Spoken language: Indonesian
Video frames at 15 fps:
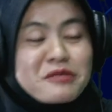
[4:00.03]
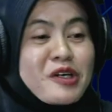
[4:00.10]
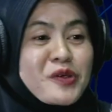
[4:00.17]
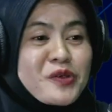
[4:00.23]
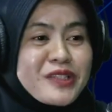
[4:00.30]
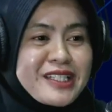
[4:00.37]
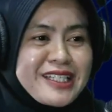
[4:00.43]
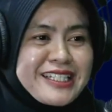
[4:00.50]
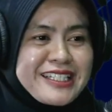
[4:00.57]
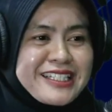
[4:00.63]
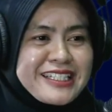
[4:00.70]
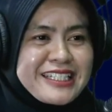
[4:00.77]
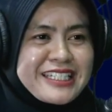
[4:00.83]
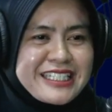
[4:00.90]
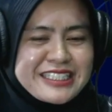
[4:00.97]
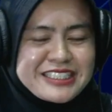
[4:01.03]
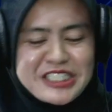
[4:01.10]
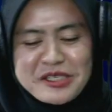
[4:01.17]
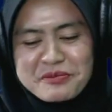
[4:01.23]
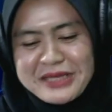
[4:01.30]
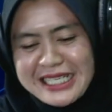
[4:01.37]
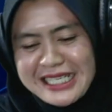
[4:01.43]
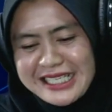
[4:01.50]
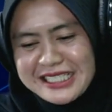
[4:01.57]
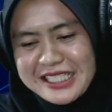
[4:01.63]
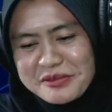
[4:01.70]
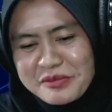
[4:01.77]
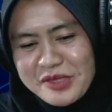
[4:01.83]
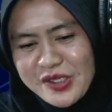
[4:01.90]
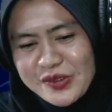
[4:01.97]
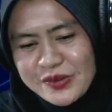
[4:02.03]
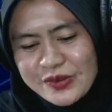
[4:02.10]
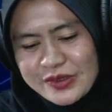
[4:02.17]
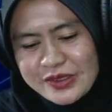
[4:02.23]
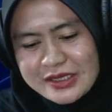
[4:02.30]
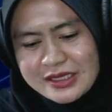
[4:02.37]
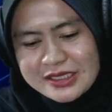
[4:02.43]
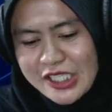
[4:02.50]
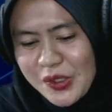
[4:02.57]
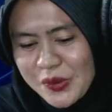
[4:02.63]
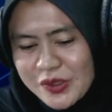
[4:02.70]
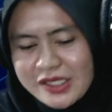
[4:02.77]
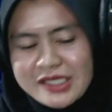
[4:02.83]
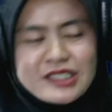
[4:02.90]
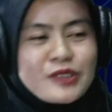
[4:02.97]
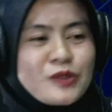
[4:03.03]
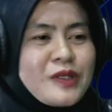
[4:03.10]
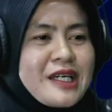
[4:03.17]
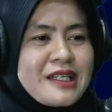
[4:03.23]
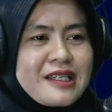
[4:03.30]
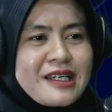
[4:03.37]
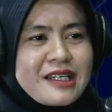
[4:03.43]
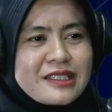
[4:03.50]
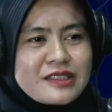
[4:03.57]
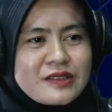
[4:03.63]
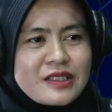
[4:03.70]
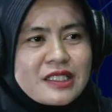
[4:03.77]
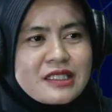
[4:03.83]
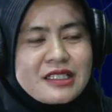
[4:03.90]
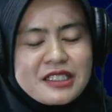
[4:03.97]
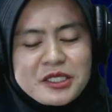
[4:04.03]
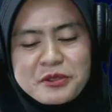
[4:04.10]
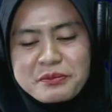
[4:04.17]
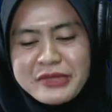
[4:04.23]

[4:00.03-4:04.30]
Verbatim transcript: mau ya siapalah yang mau jauh dari keluarga gitu kan iya.